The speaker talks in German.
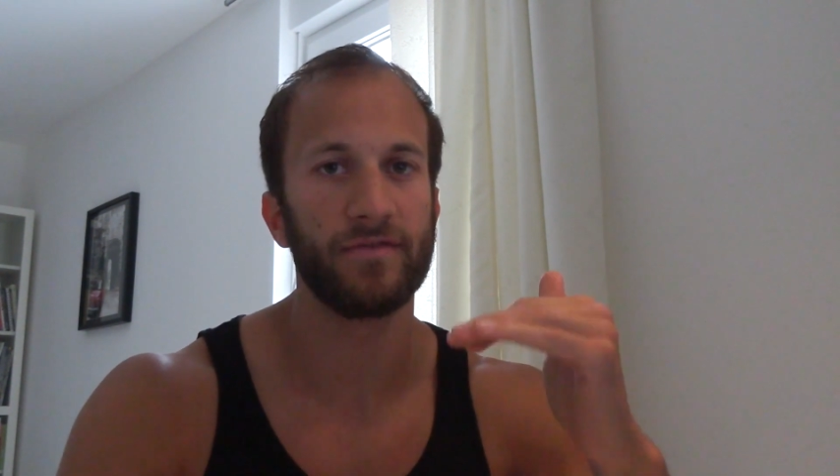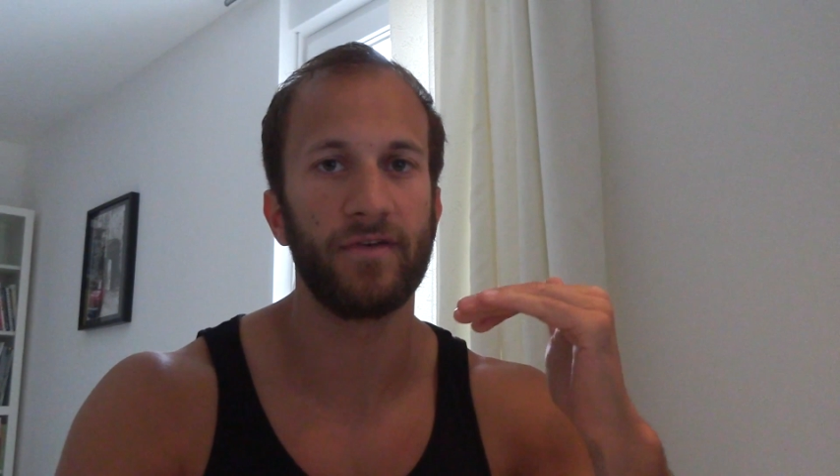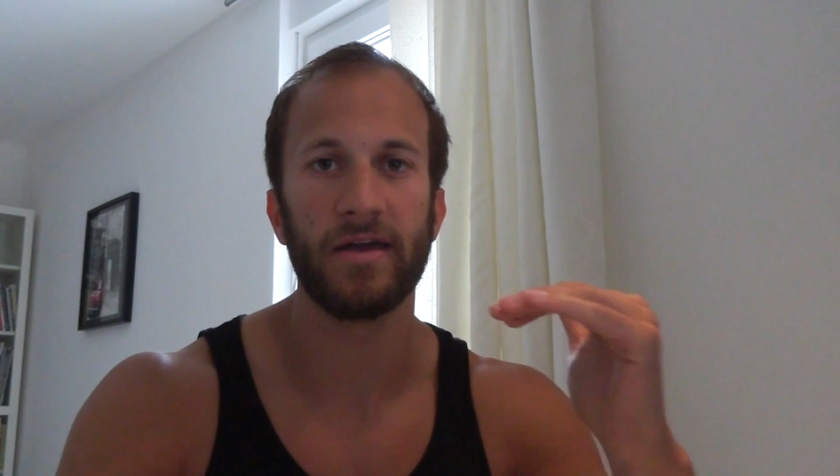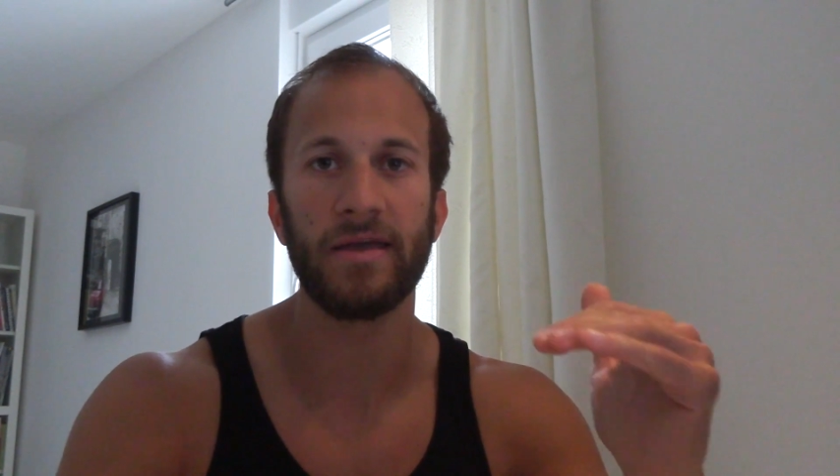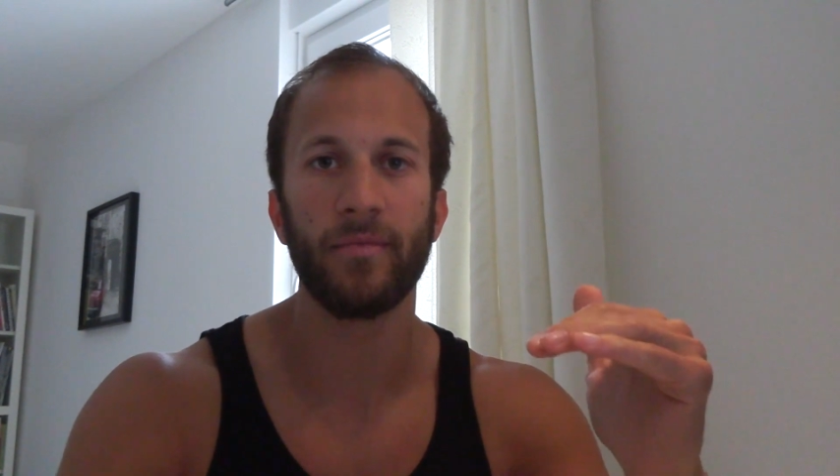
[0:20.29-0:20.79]
Ich
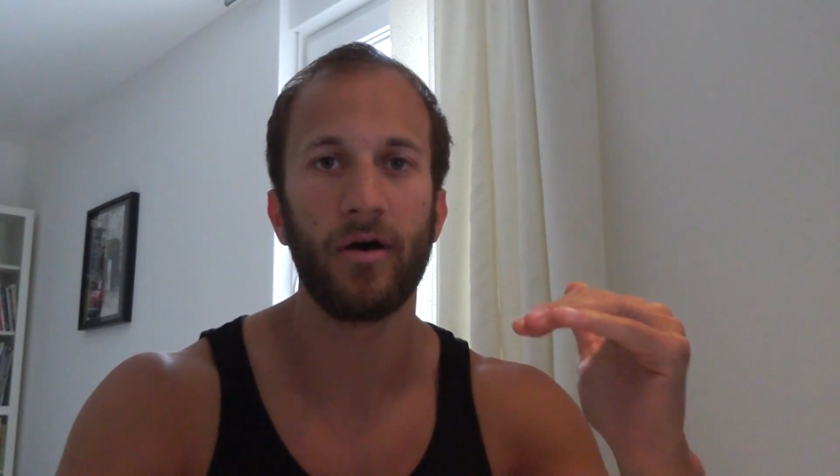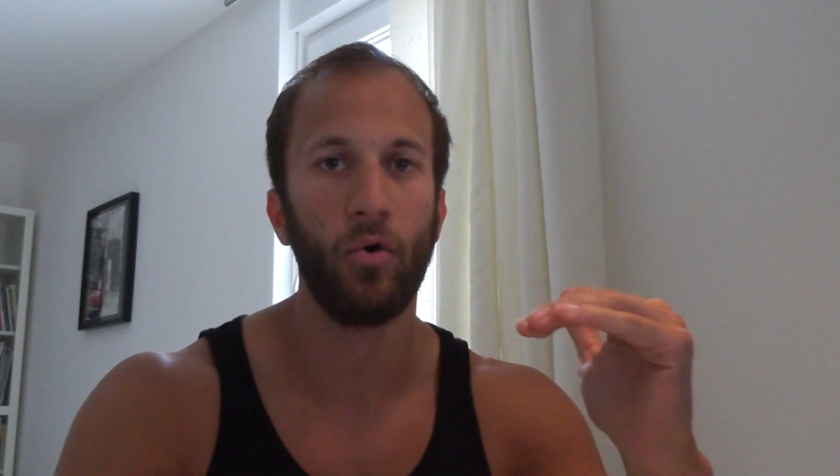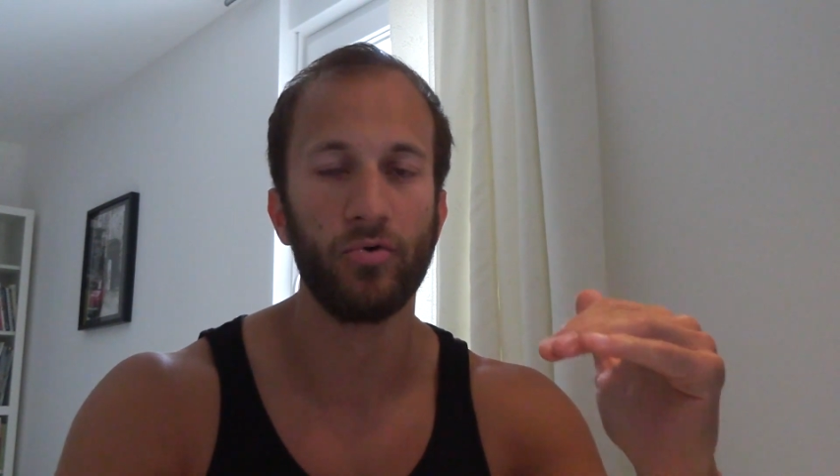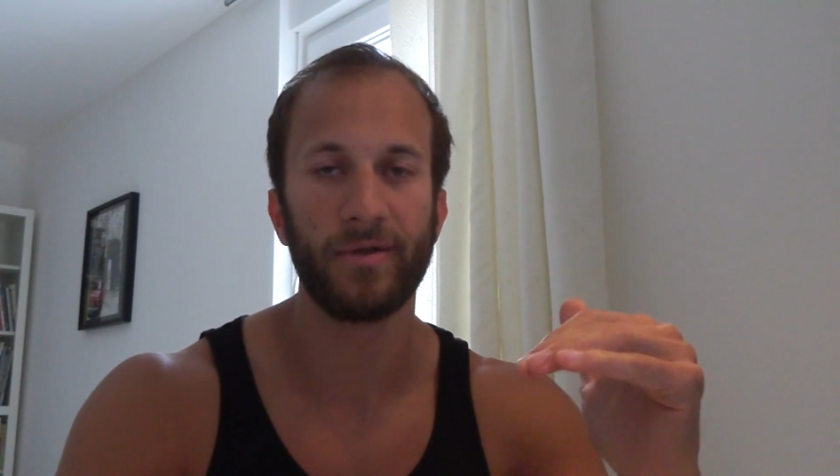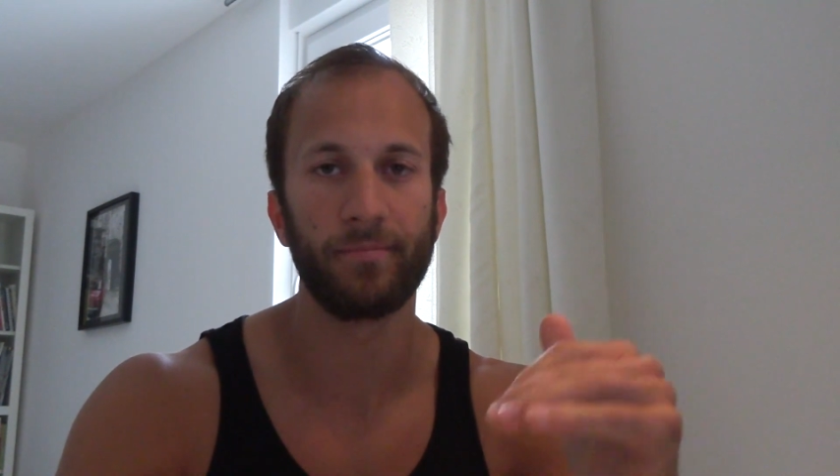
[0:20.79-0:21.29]
war
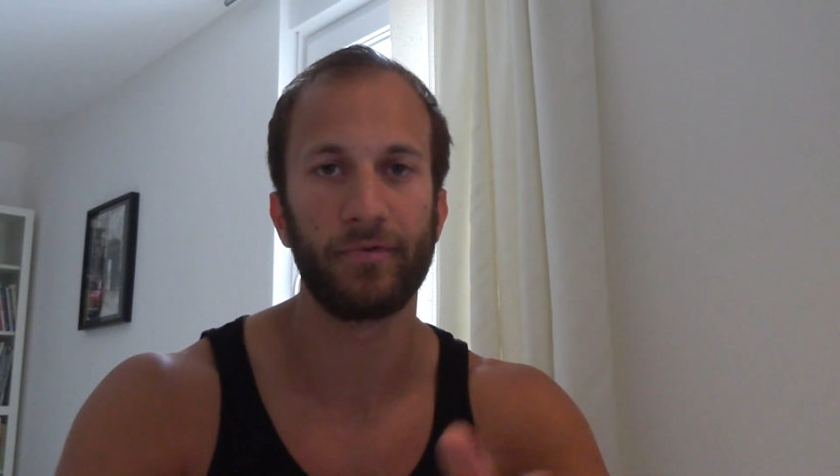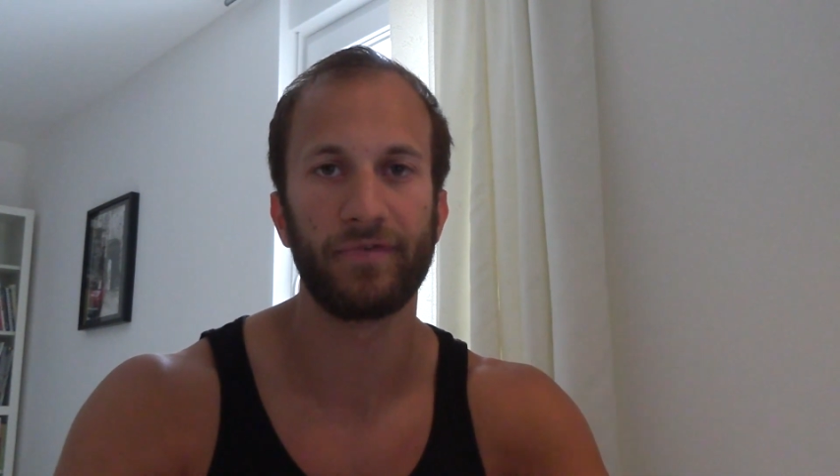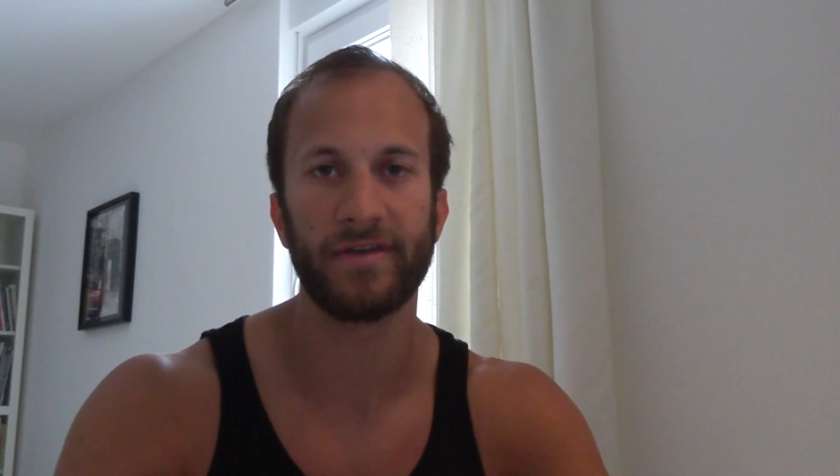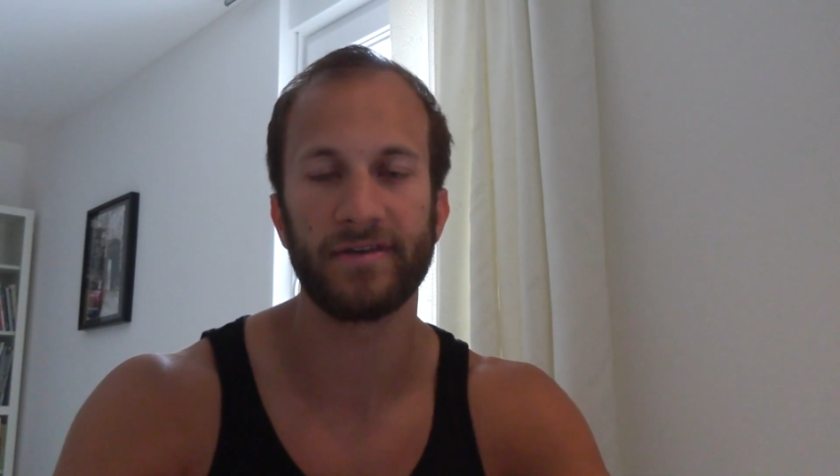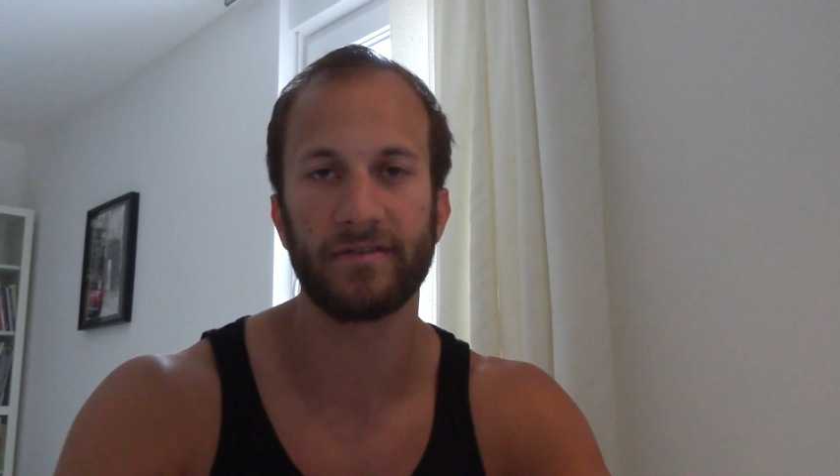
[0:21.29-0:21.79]
immer 100%